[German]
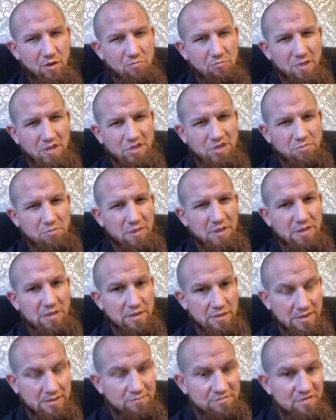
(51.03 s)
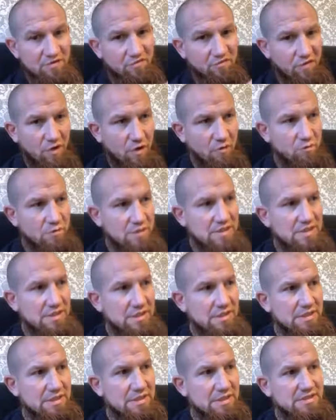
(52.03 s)
Und manchmal gibt es auch Frauen,
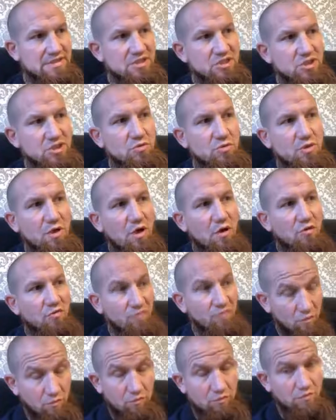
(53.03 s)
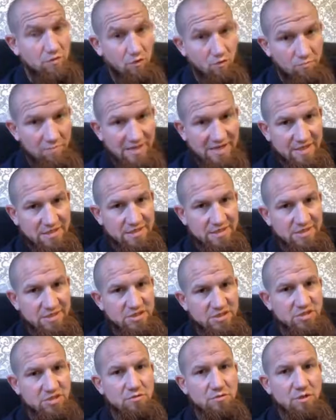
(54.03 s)
die das nicht so drauf, und auch Männer, die
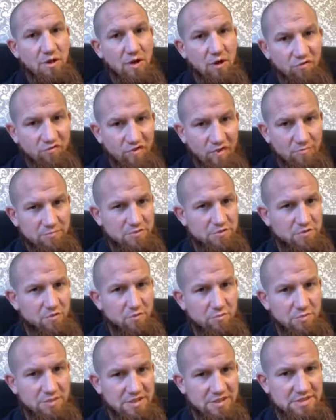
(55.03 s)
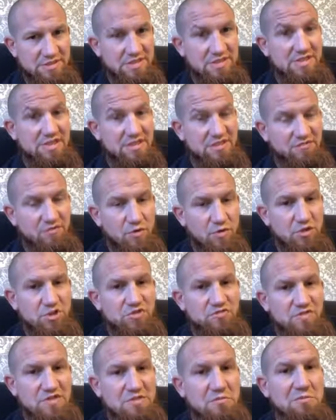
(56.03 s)
es nicht so drauf haben zu kommunizieren, dass
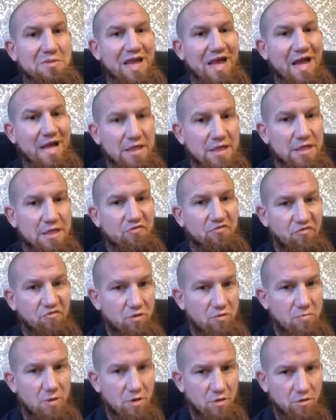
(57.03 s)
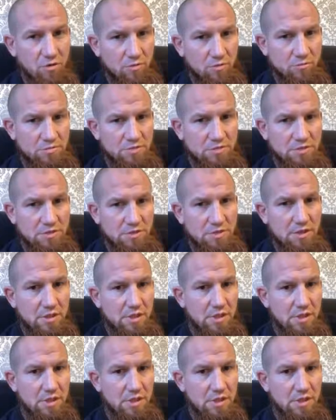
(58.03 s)
wirklich wie so ein Angriff rüberkommt.